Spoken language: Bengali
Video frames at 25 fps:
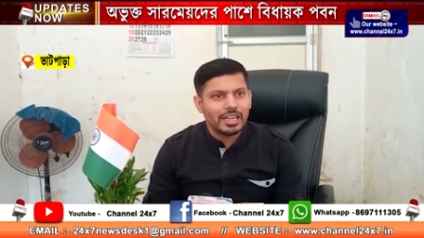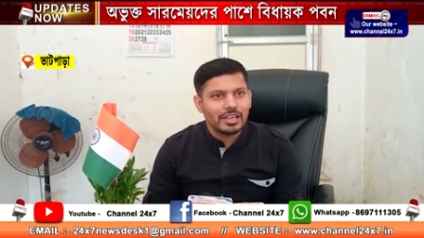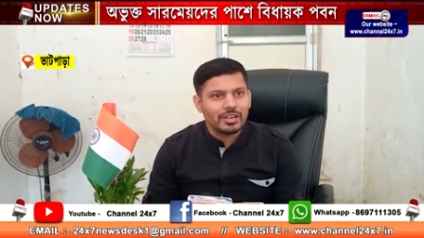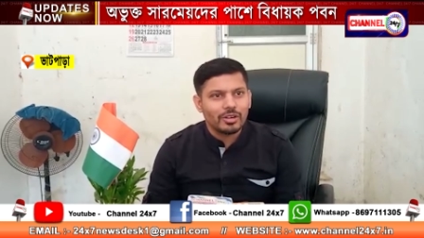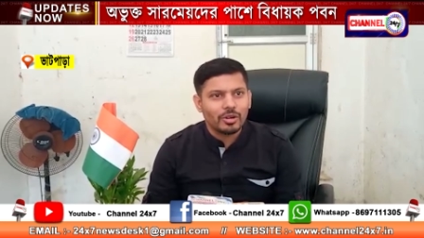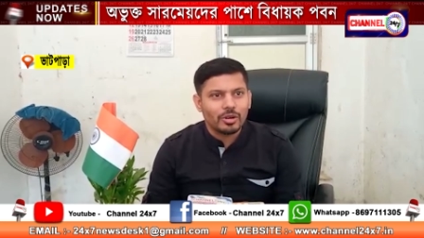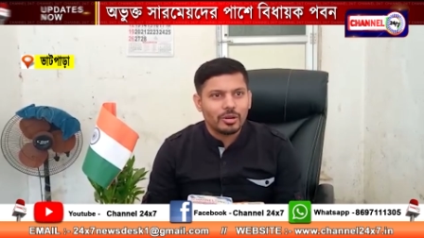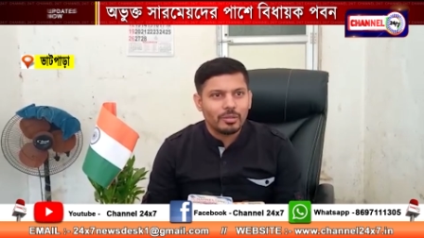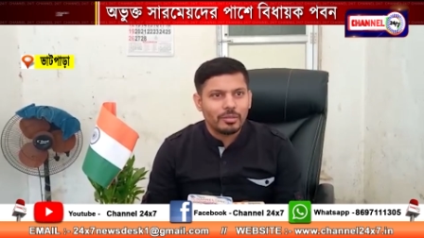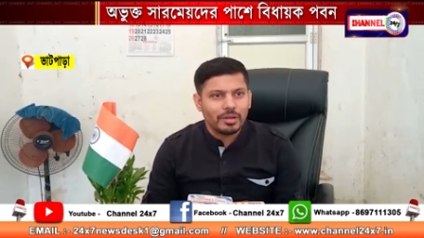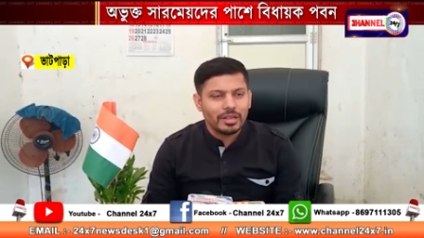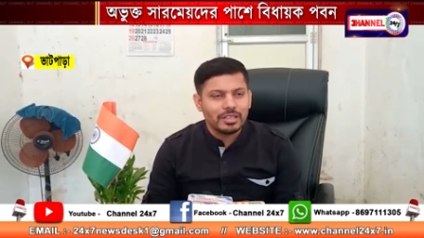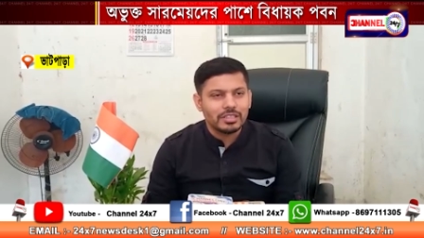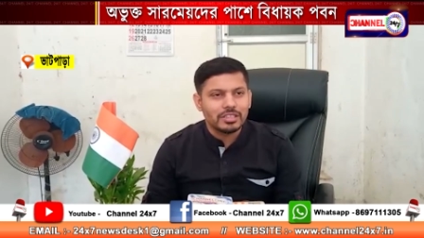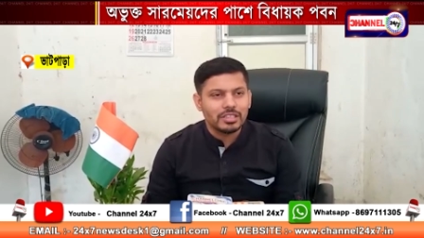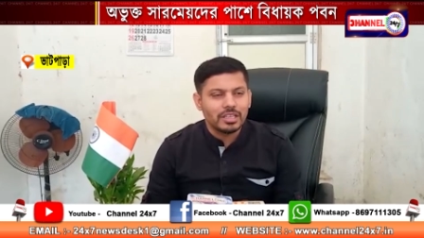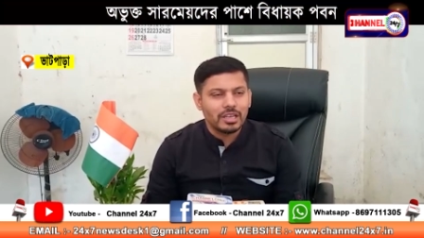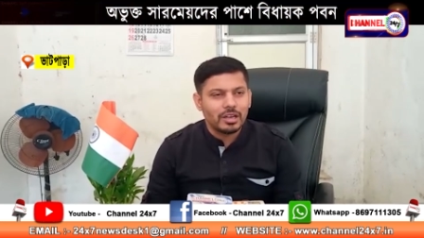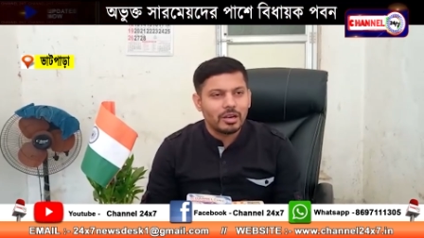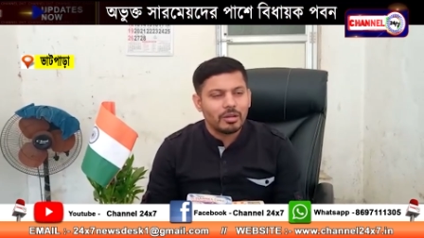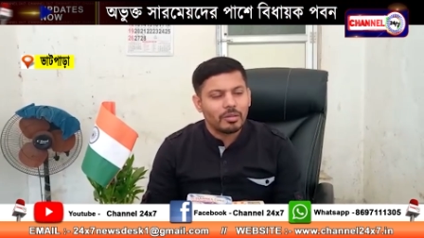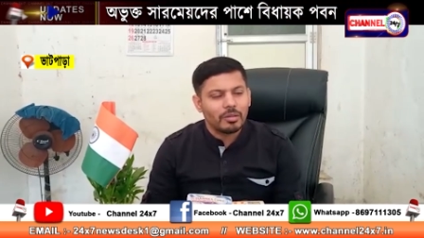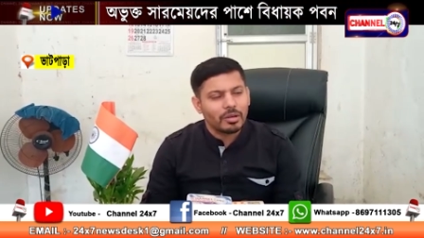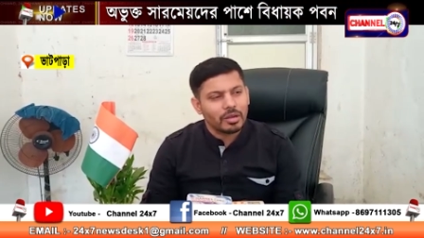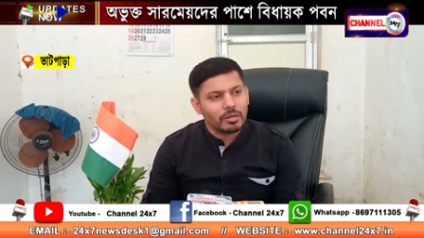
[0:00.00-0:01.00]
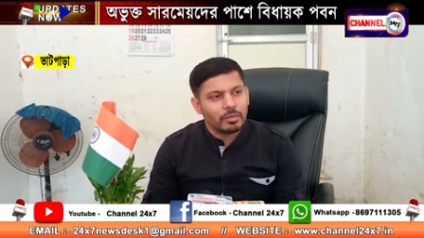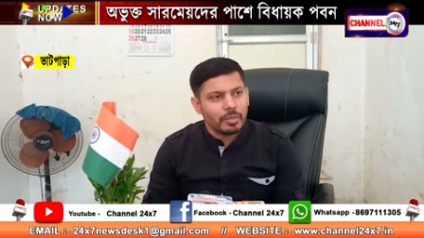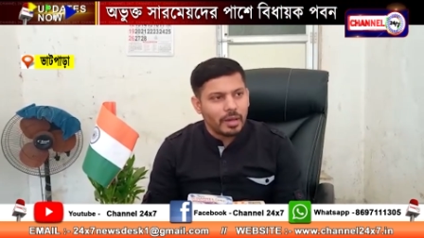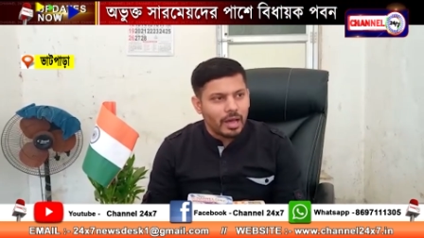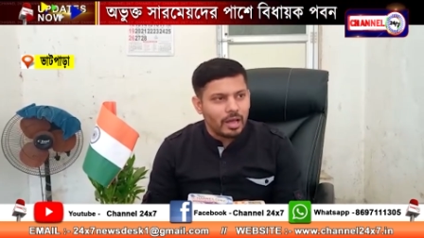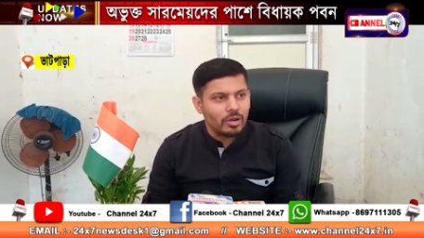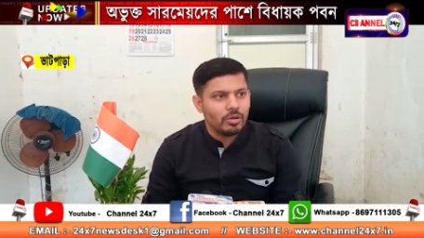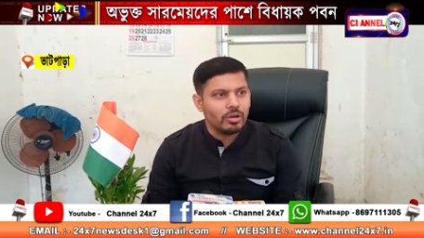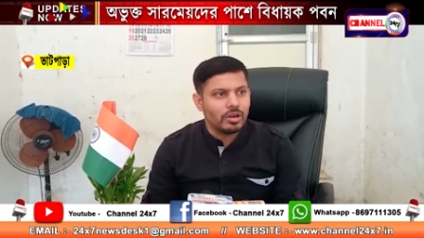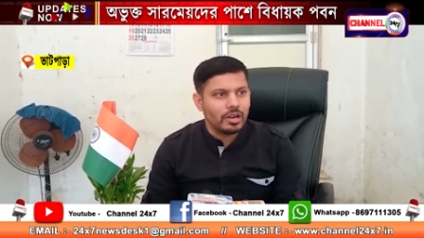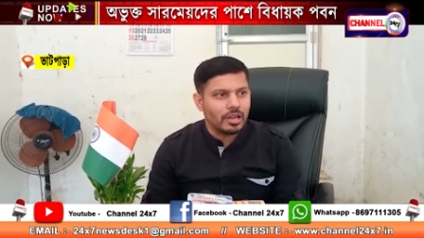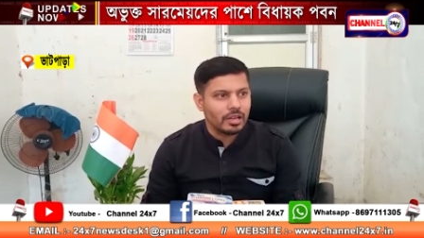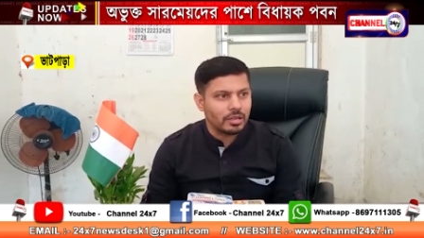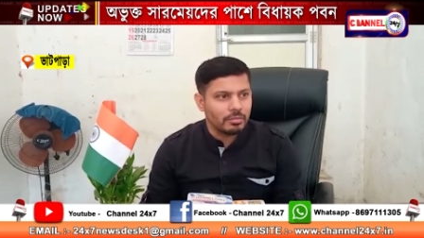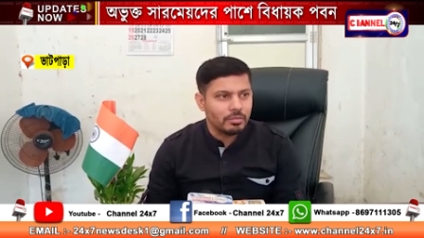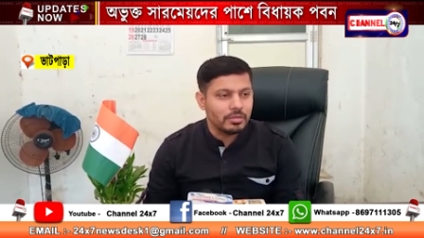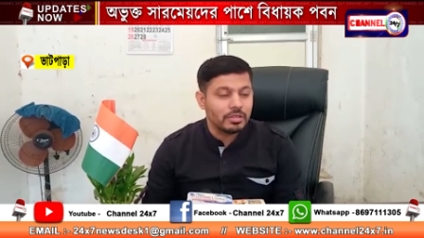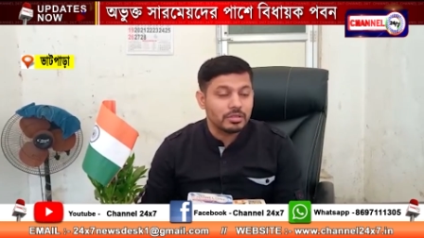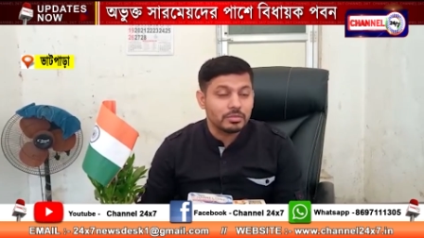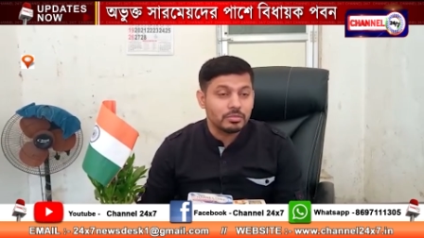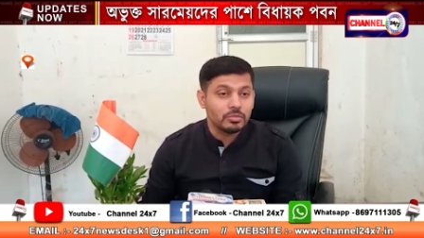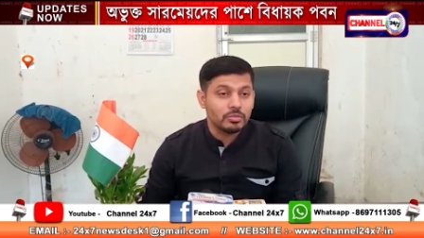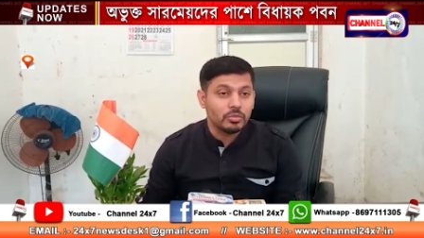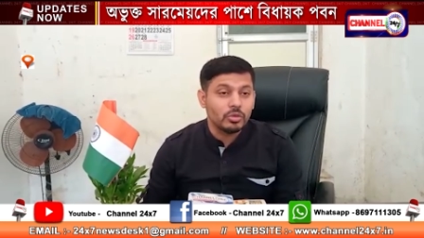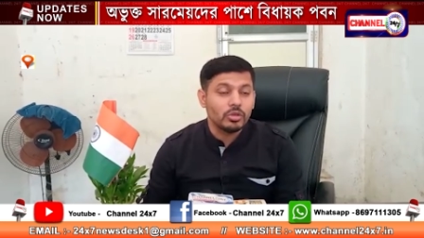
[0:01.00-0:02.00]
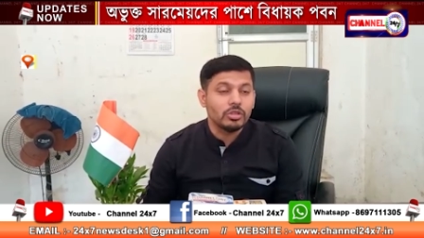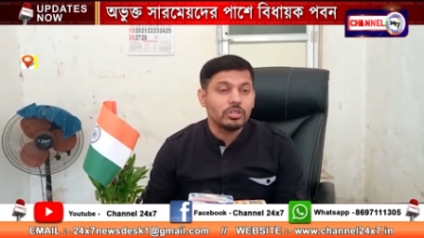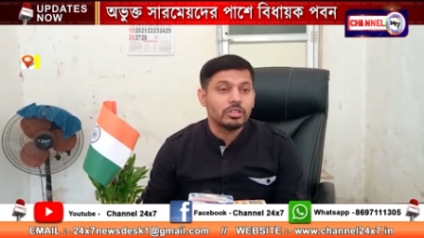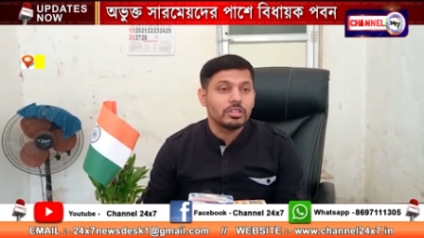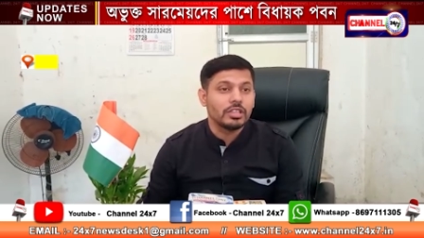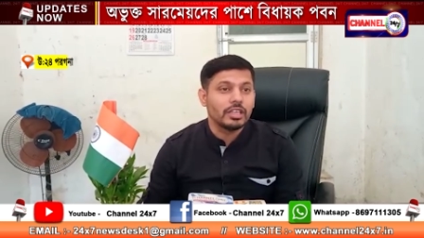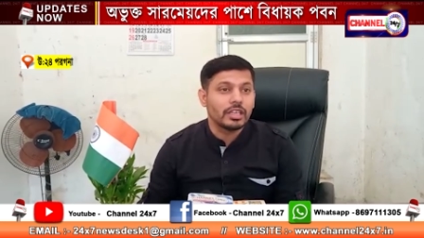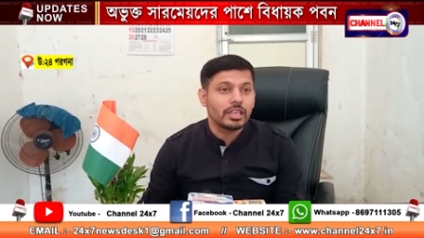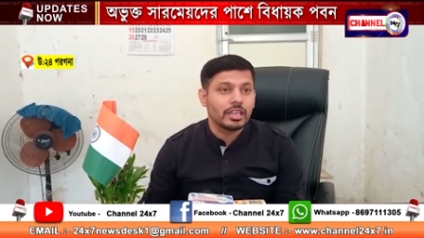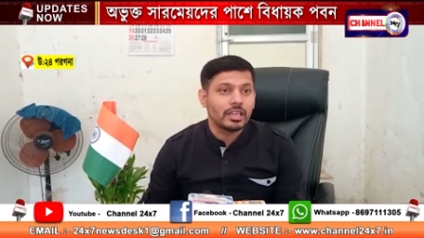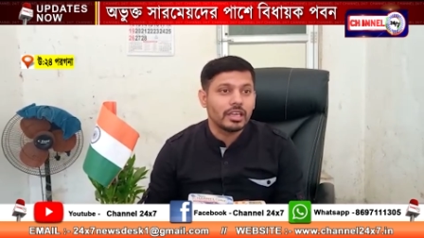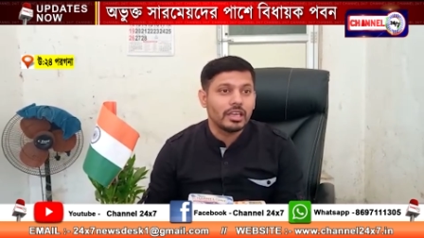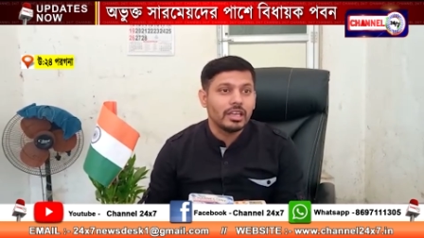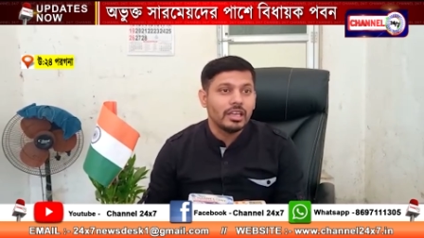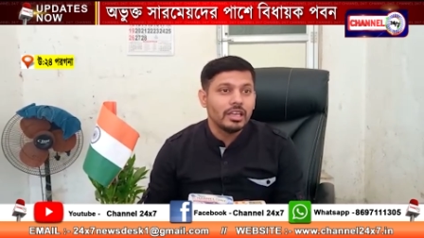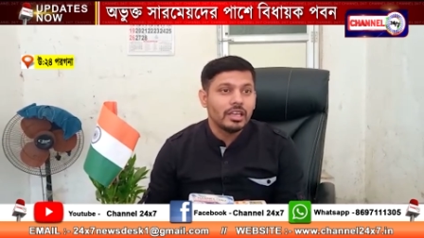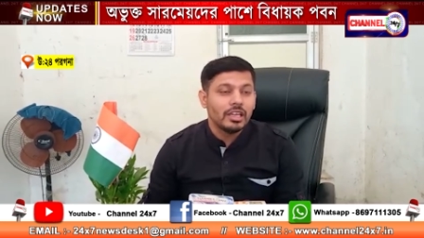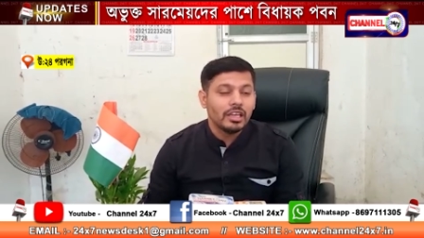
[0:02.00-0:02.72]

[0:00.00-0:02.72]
এরকম আছে আর আমাকে ভালো লাগে মিন্স মন থেকে